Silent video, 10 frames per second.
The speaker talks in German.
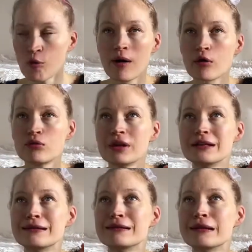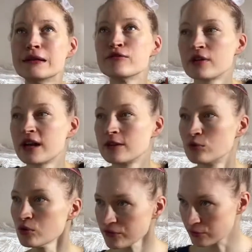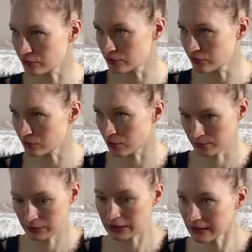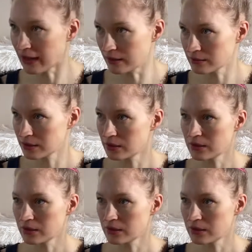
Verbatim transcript: um auch nur in die Nähe von einem Lustgefühl zu kommen. Klar.